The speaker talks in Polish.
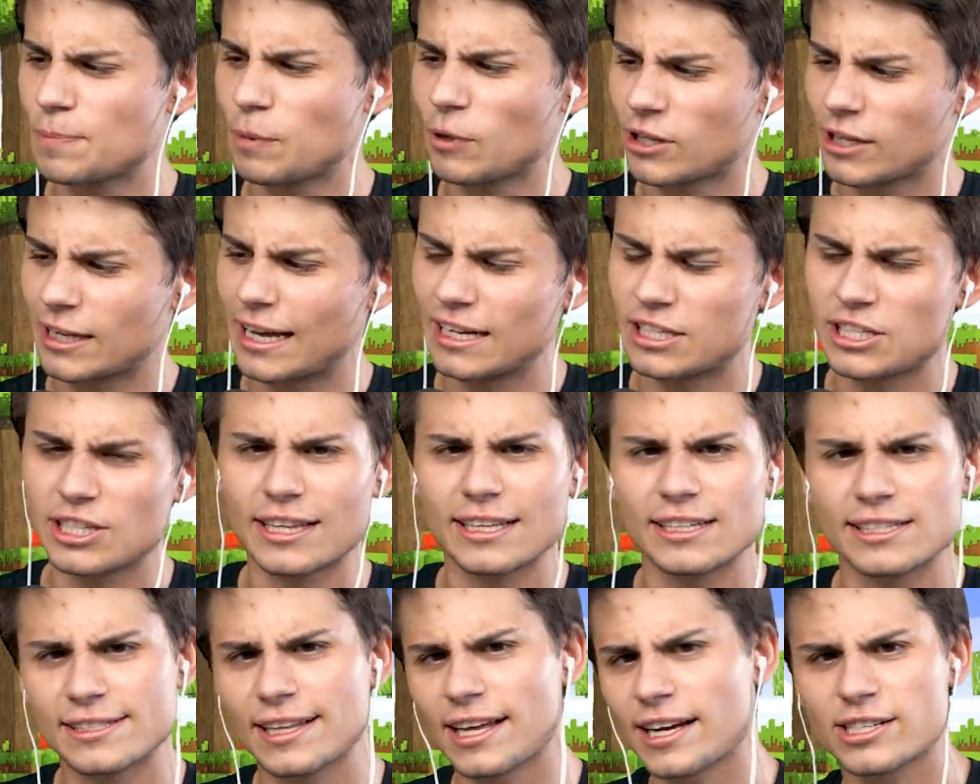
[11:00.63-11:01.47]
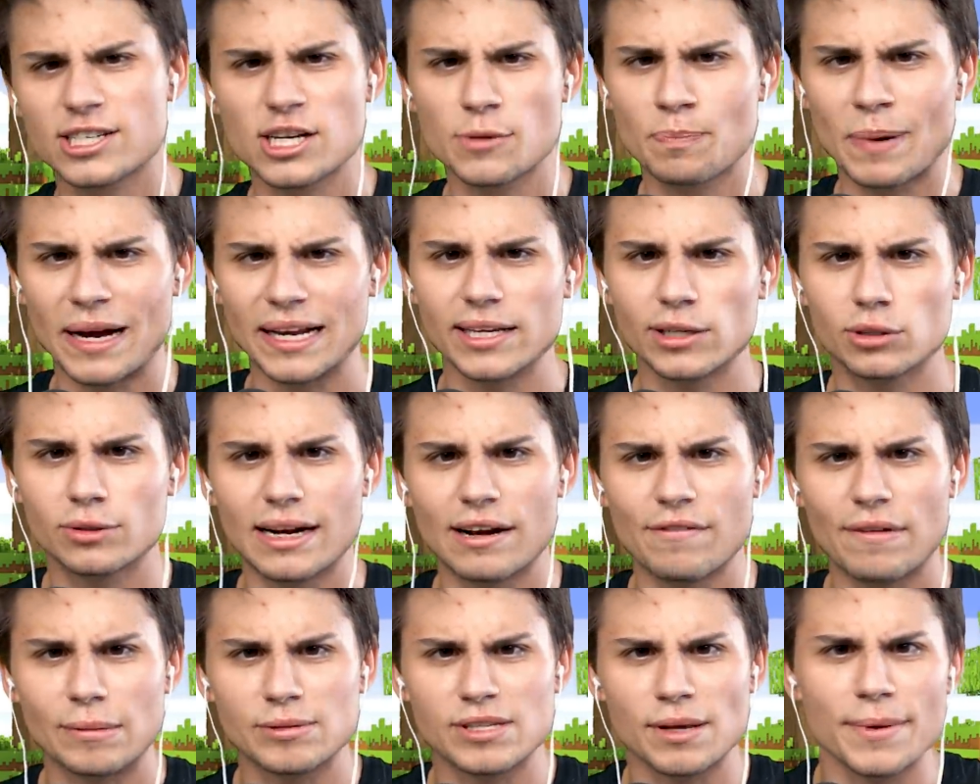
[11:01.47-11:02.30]
spotkacie tej starszej pani,
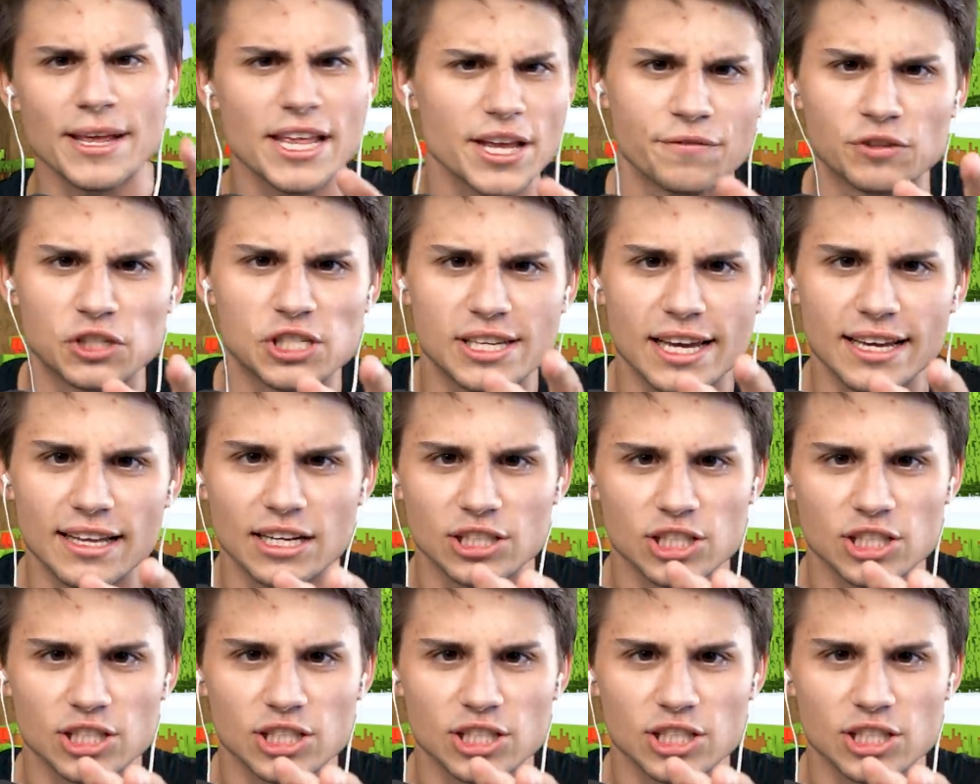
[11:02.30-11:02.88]
która wam zamieni wszystkie